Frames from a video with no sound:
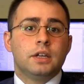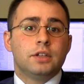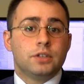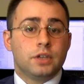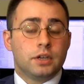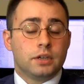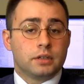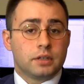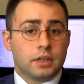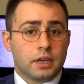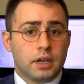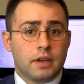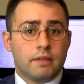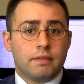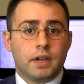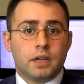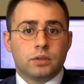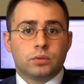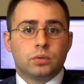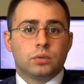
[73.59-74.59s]
Çekirdek
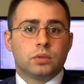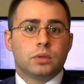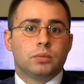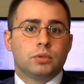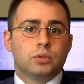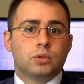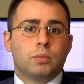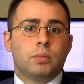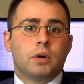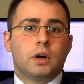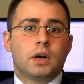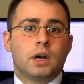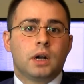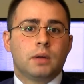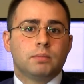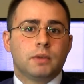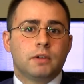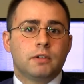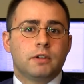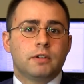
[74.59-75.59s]
enflasyonda bir
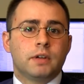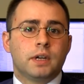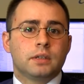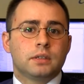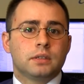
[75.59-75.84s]
toparlanma var ve